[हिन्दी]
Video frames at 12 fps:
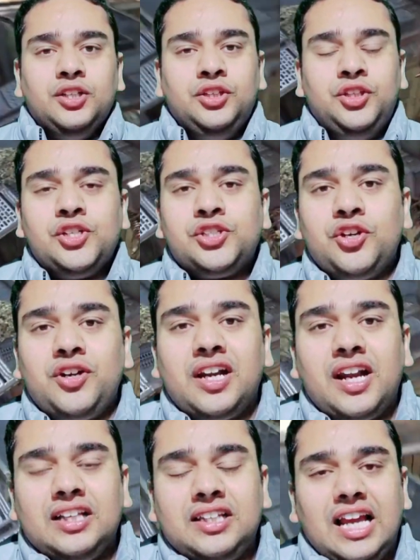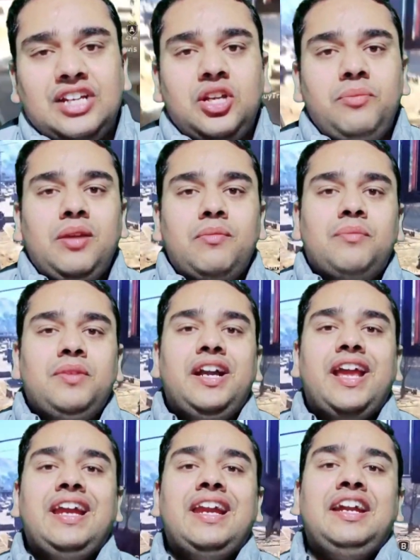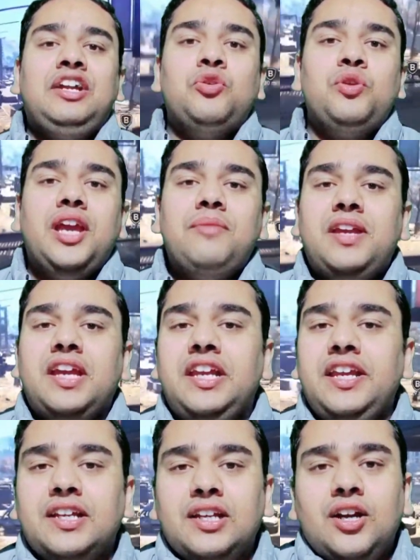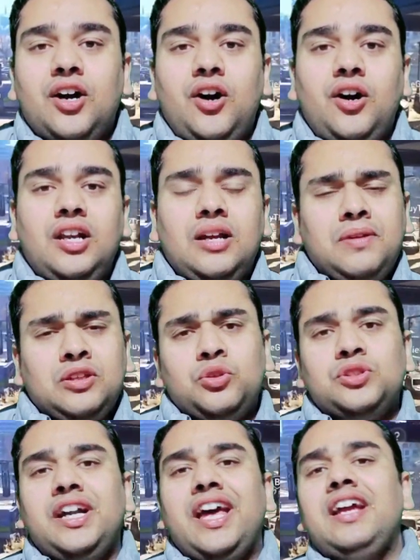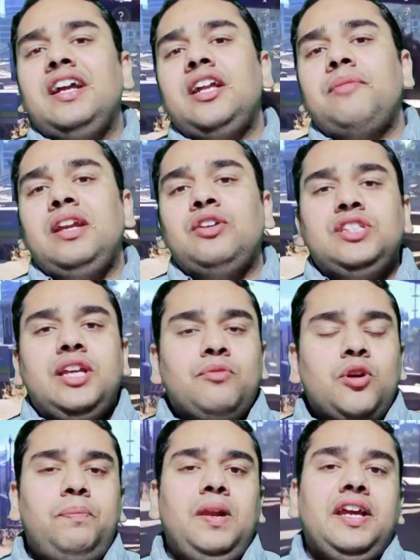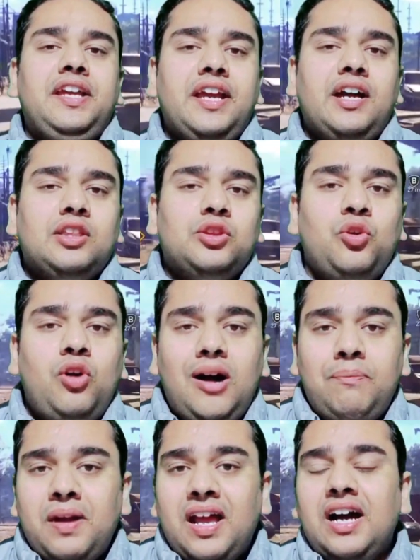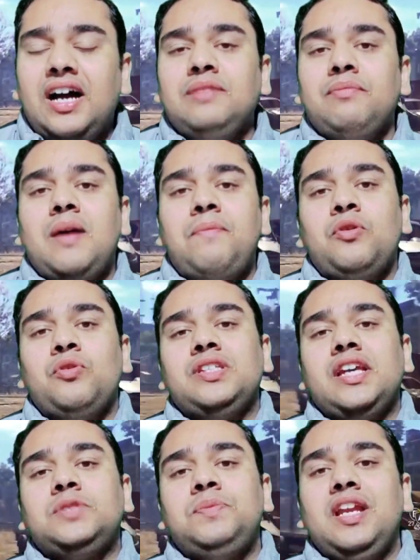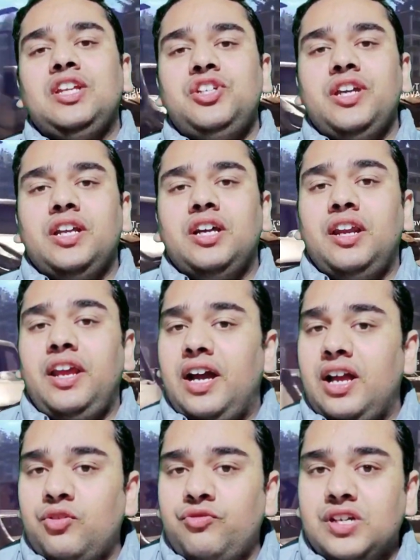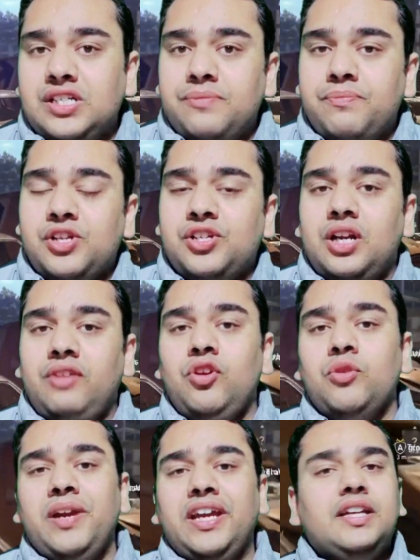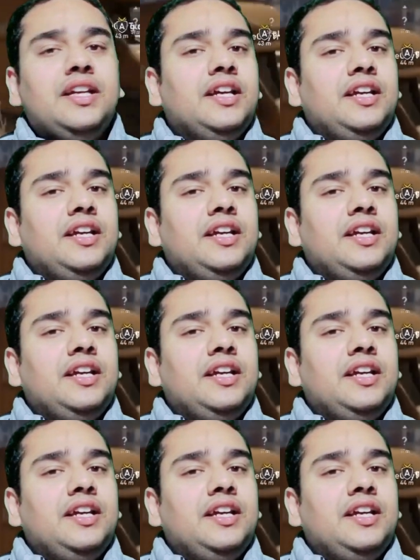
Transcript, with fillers: दोस्तों कल रात लाइव स्ट्रीमिंग में हमने डाइन लाइट टू गेम खेली और लगभग दो से ढाई घंटा मैंने उस गेम को प्ले किया तो अपना आज मैं आप लोगों से एक्सपीरियंस शेयर करने आया हूँ फर्स्ट इंप्रेशन रिव्यू में